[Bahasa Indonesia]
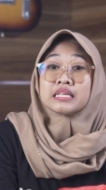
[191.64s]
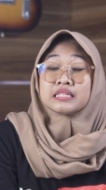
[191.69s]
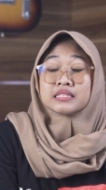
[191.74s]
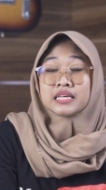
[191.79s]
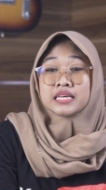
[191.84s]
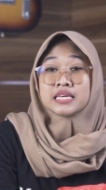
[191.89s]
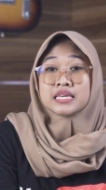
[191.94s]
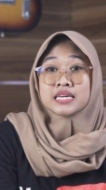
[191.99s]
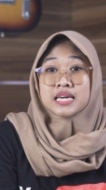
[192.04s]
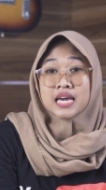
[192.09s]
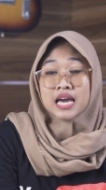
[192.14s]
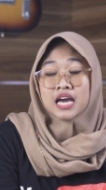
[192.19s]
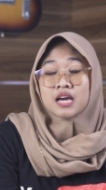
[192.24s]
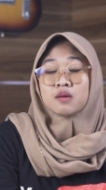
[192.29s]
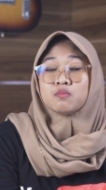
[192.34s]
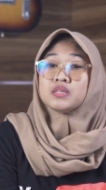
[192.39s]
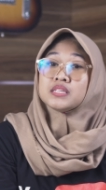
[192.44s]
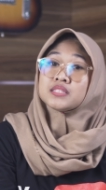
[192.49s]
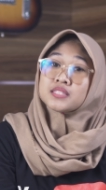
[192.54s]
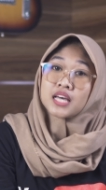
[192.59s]

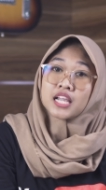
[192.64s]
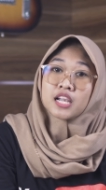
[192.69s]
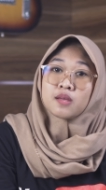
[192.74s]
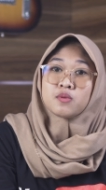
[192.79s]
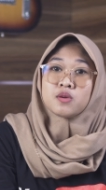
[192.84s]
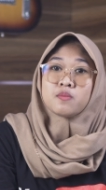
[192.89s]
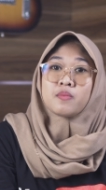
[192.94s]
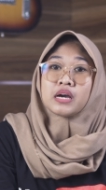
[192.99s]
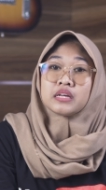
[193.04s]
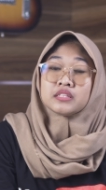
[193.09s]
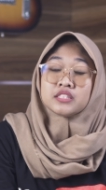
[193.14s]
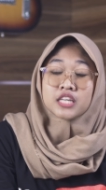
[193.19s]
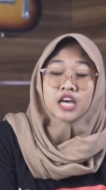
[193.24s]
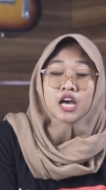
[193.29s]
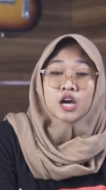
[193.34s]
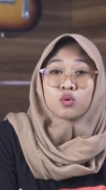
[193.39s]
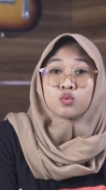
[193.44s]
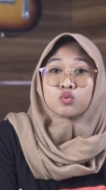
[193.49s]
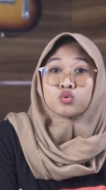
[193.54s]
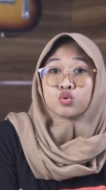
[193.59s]
sehingga bisa lebih
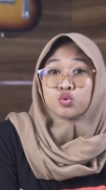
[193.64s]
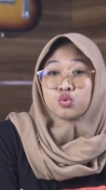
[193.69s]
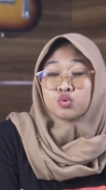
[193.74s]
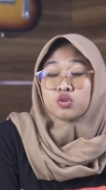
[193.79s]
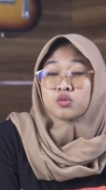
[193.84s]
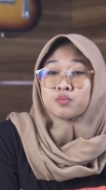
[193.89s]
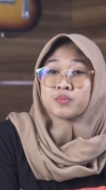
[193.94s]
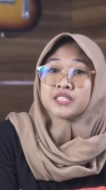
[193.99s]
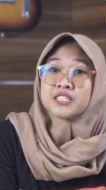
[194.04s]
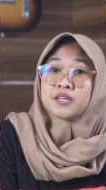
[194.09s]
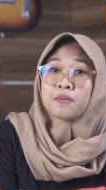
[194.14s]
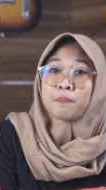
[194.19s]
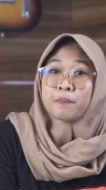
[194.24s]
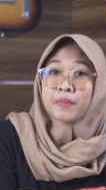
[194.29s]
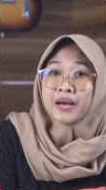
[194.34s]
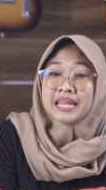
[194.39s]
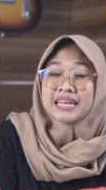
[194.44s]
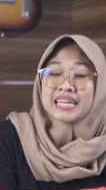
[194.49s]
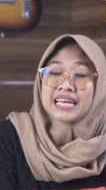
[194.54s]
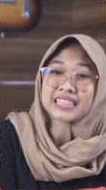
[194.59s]
banyak untuk
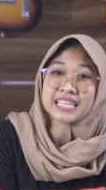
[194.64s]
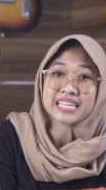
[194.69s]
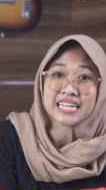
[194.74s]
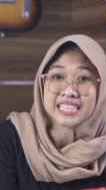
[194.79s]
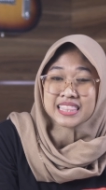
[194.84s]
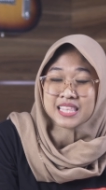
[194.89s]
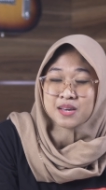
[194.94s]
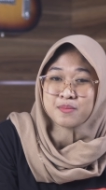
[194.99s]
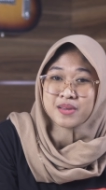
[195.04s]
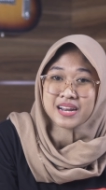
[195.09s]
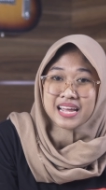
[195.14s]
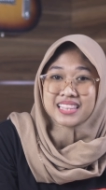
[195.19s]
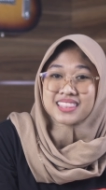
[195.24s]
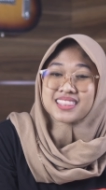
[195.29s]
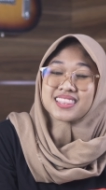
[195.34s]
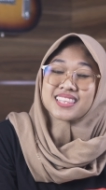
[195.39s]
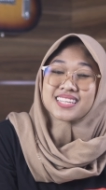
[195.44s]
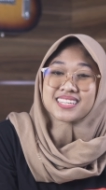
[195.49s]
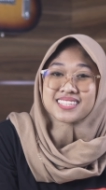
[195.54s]
menyimpan data-data berat.